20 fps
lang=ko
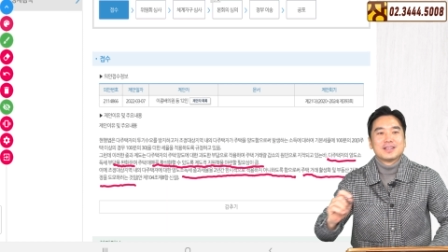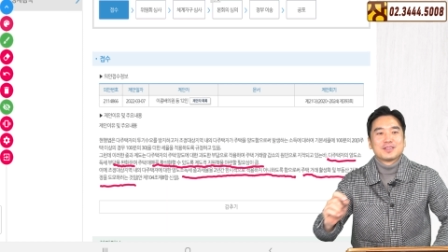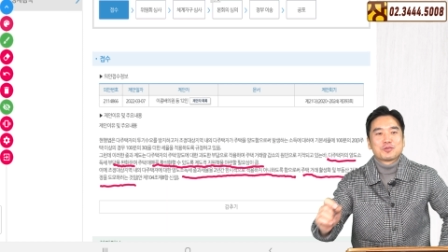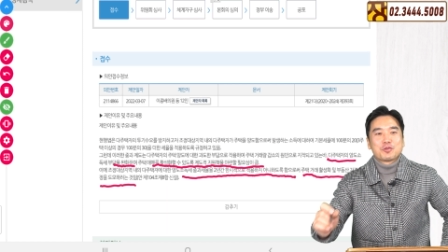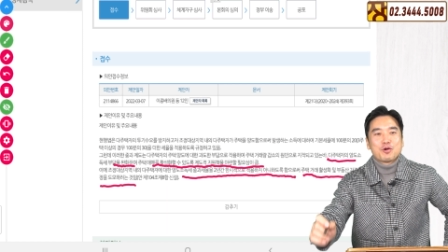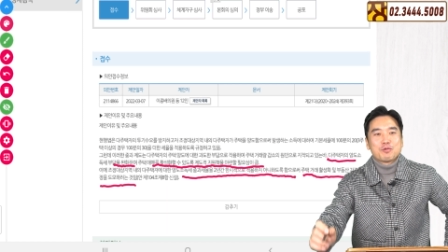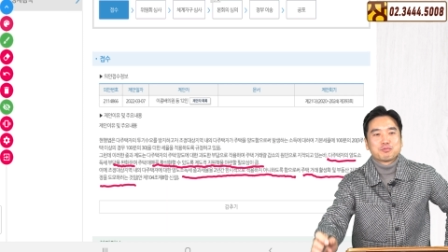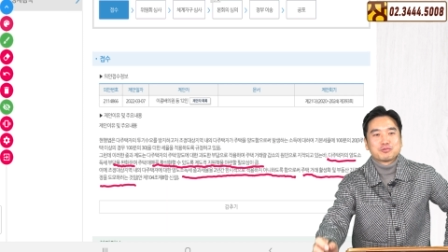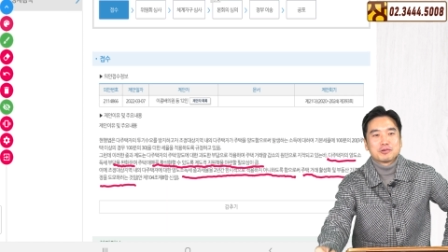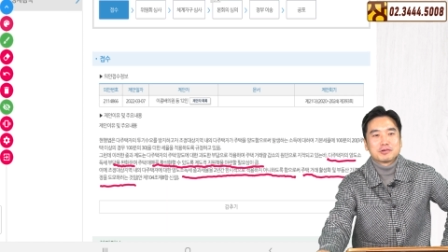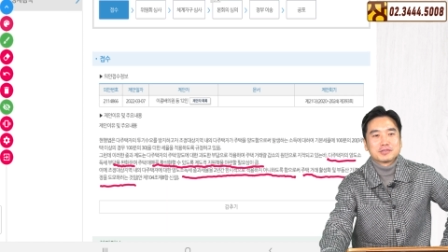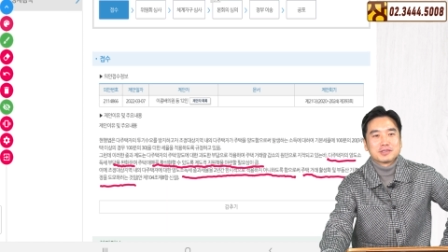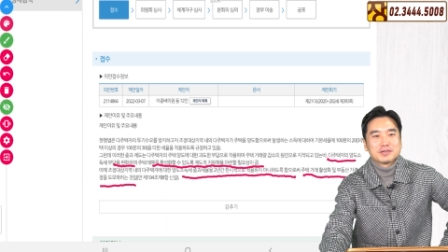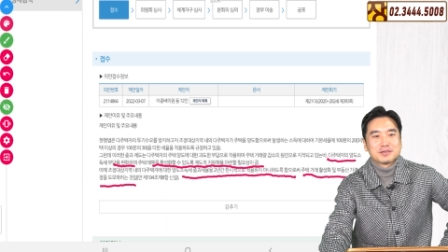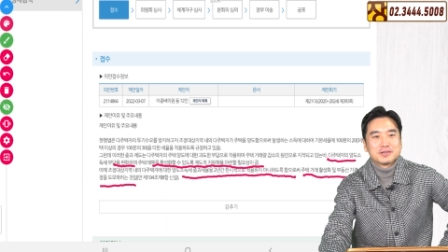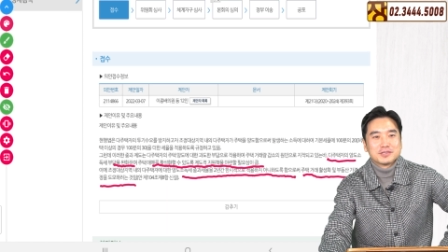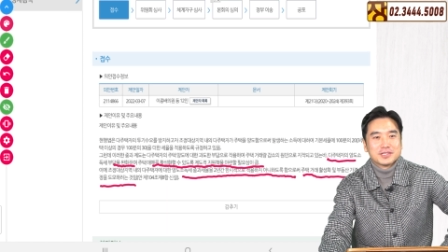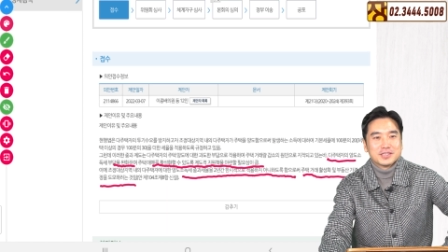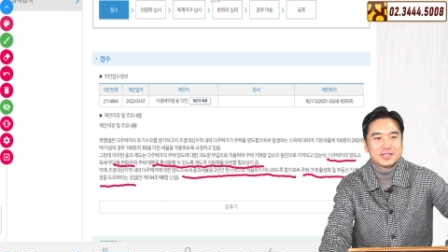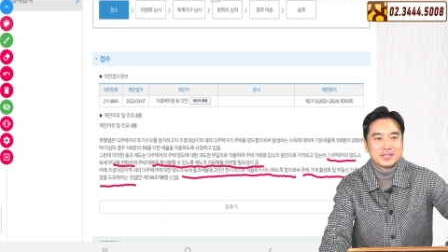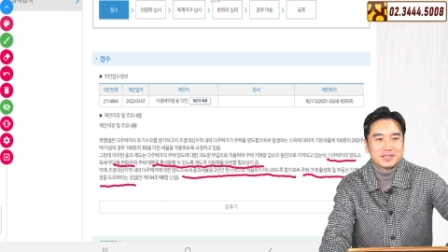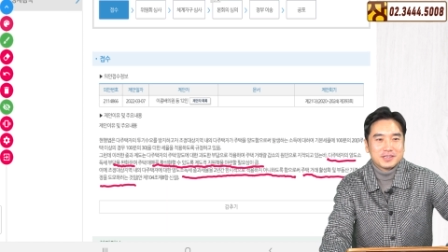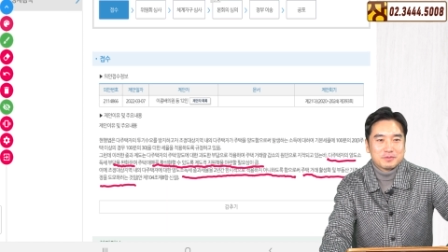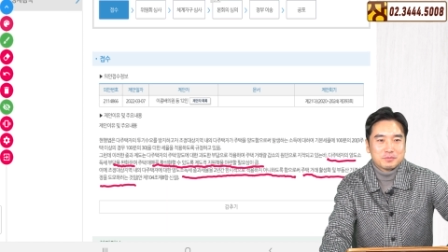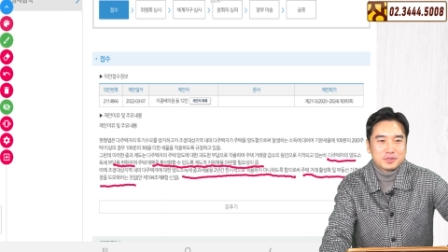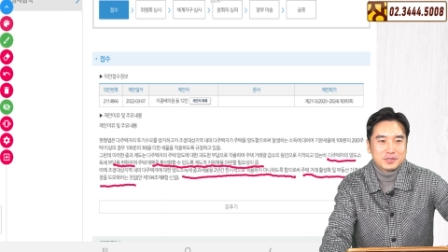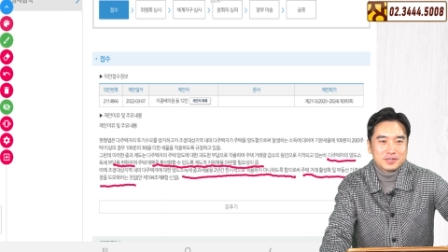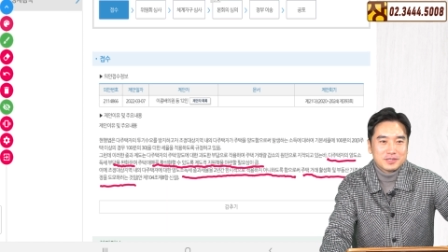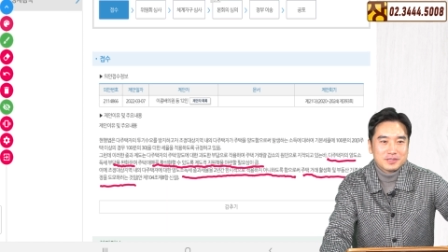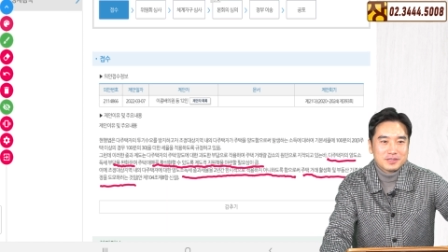또
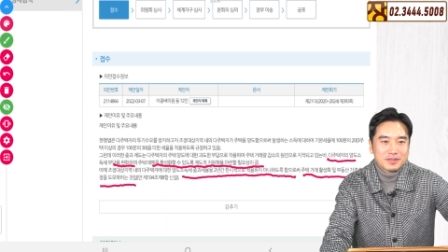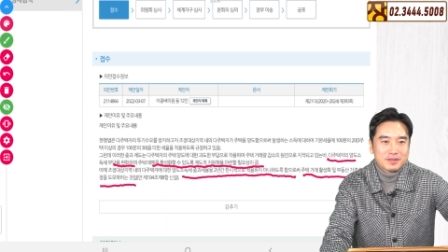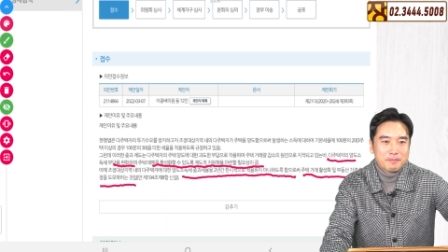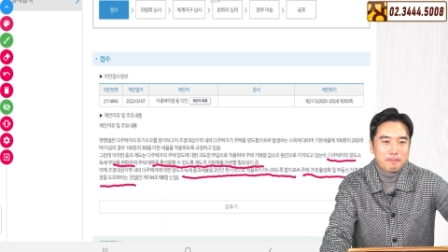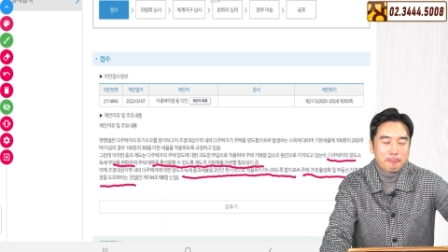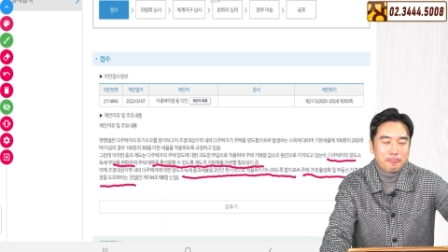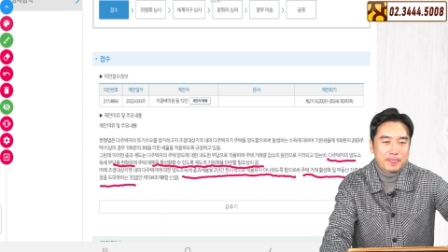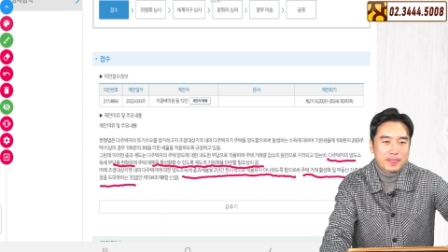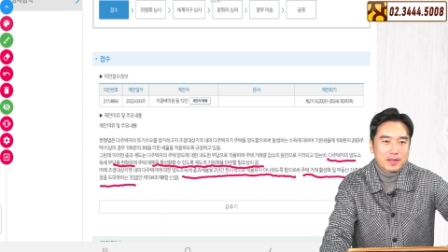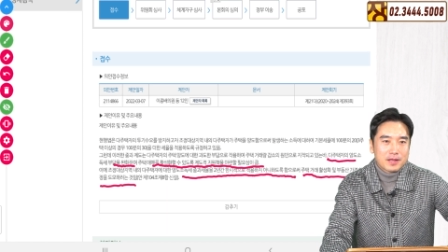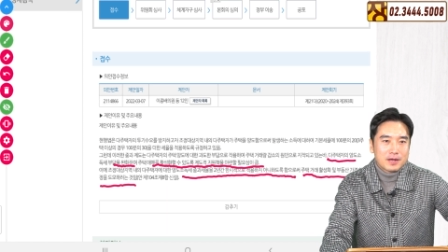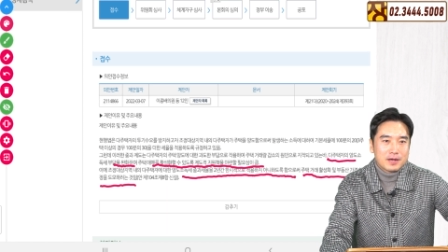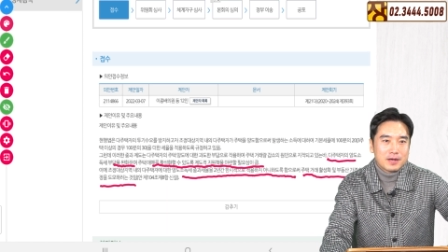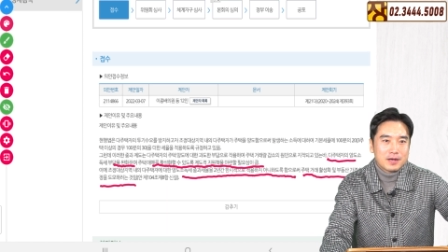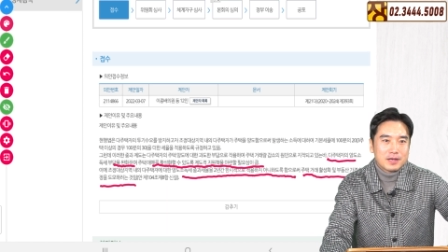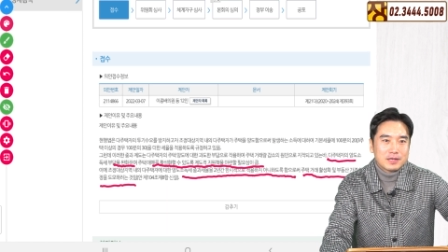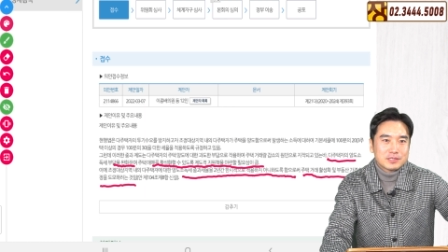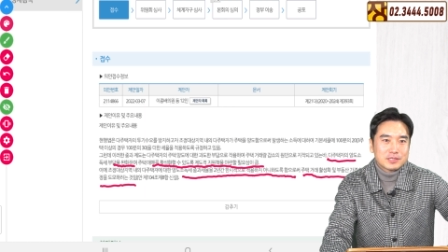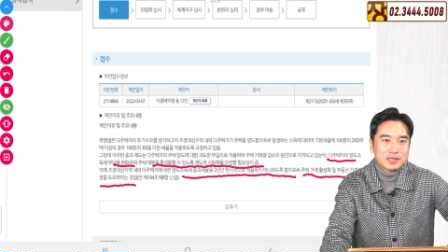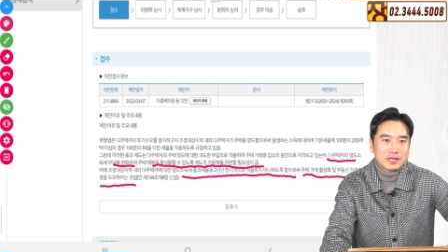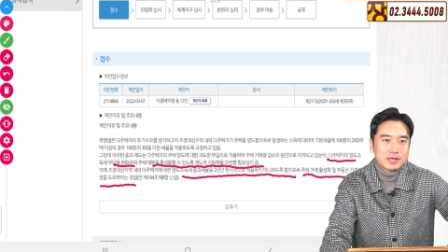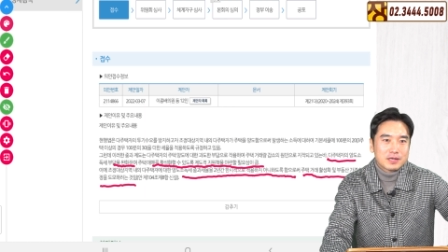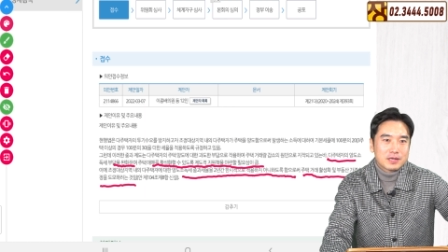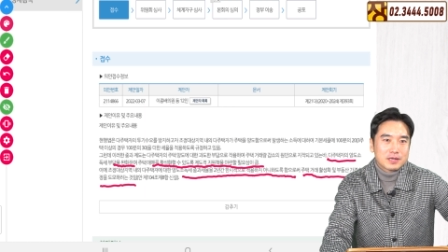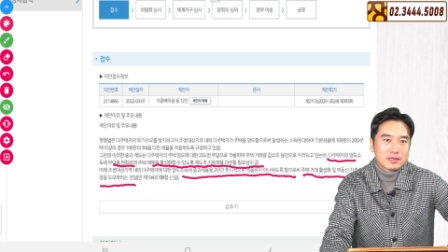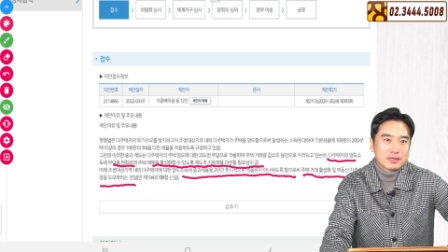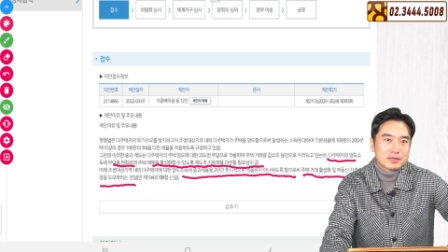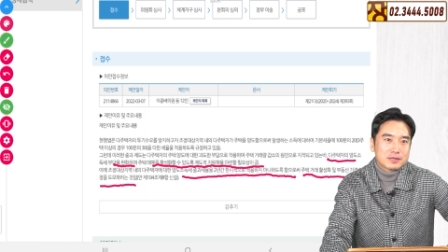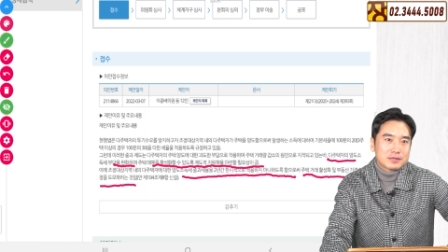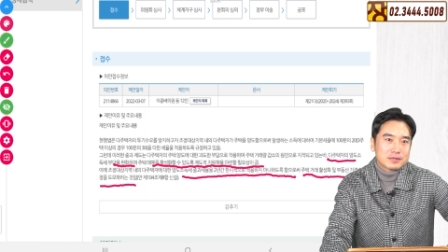부종선거님은 어,
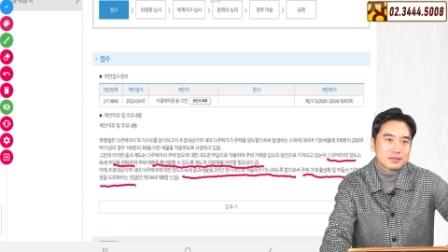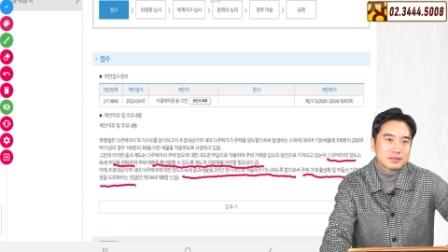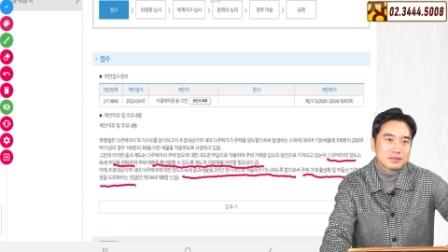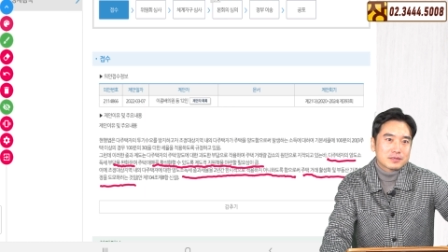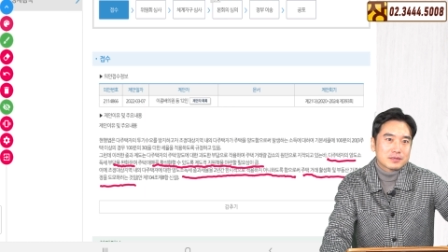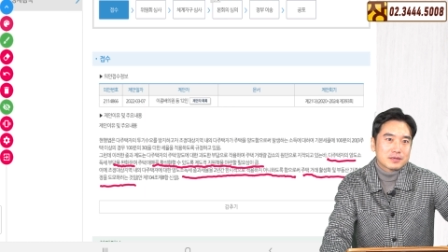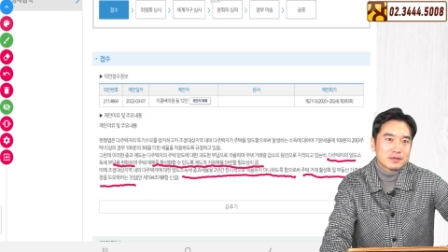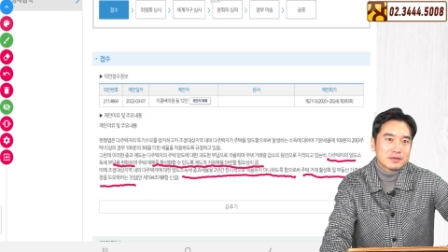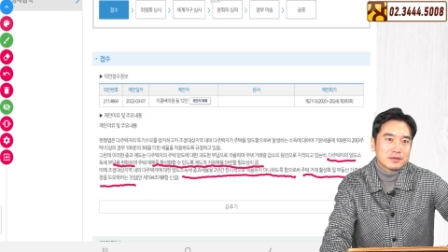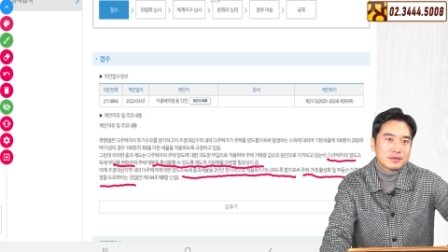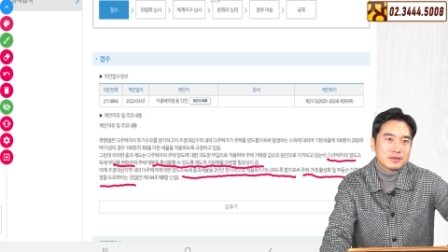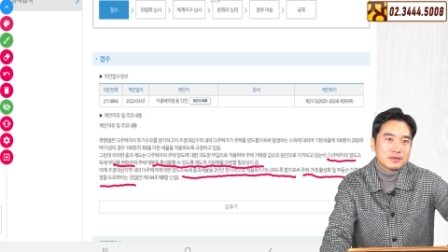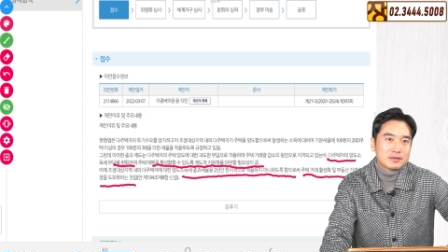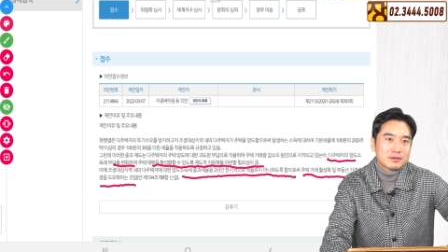예전에 어,